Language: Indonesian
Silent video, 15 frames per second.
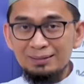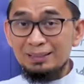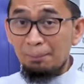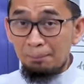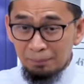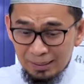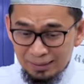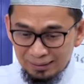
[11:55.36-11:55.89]

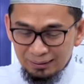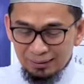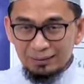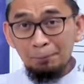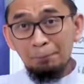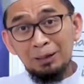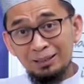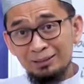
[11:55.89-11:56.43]
sampai ke kita
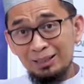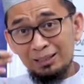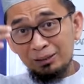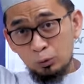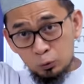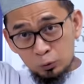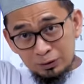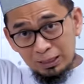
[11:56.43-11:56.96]
pelannya
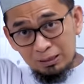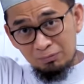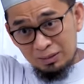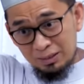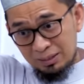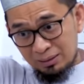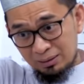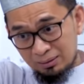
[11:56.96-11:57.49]
diturunkan
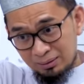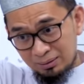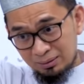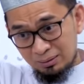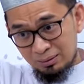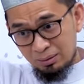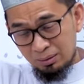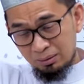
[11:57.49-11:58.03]
begini.
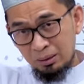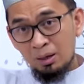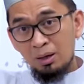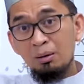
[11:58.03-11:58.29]
Tut.